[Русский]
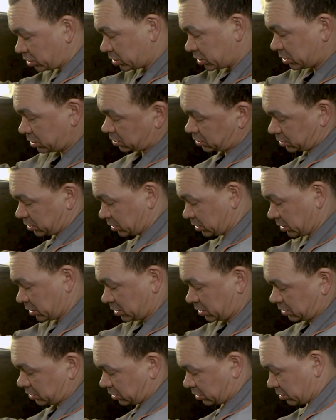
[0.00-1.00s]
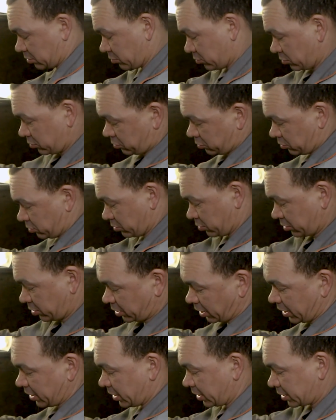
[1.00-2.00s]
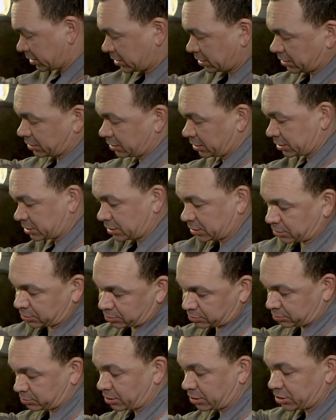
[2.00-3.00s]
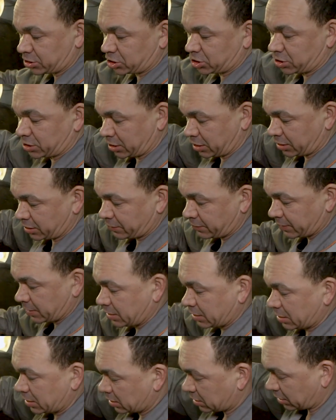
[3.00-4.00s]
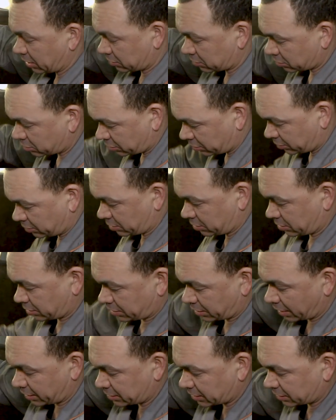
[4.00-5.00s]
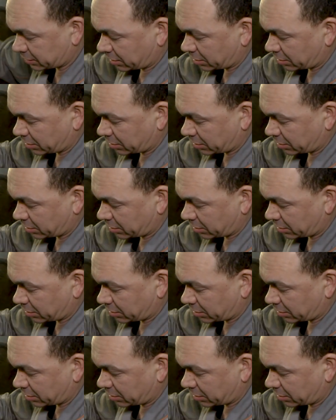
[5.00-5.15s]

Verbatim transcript: есть а, у коллектора есть ограничители, которые, когда